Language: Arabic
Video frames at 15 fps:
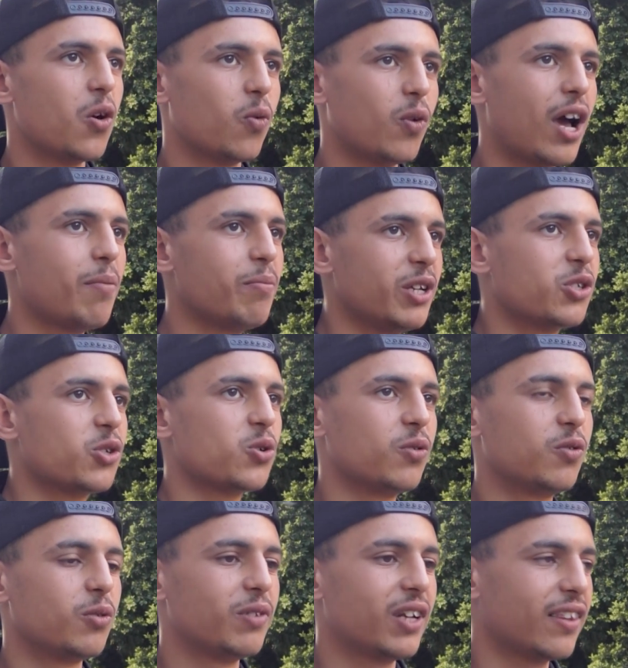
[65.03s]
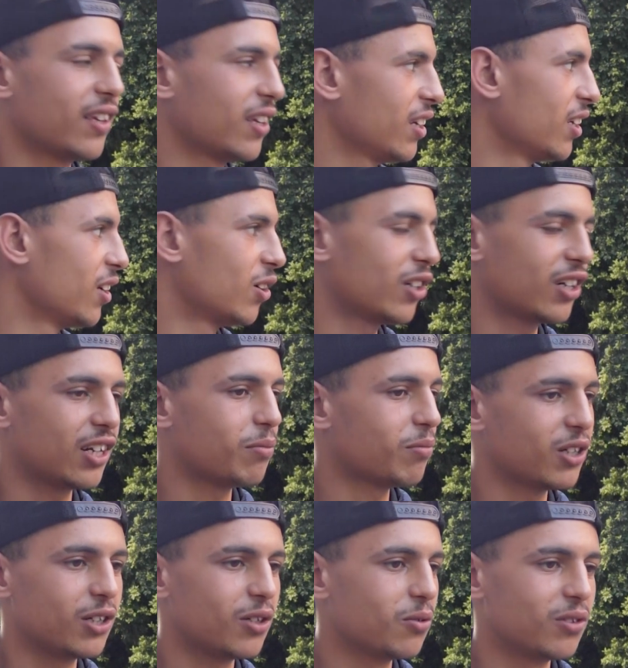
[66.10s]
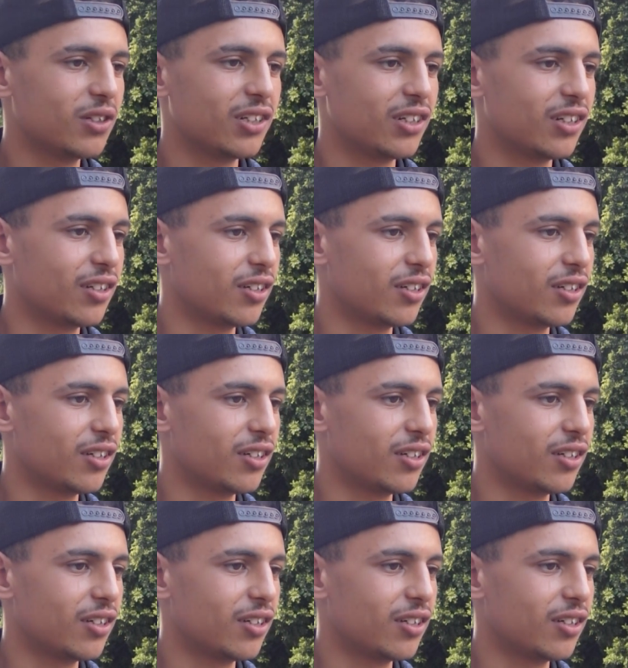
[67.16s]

والعباد تشوفه بنظريه اخرى ما هو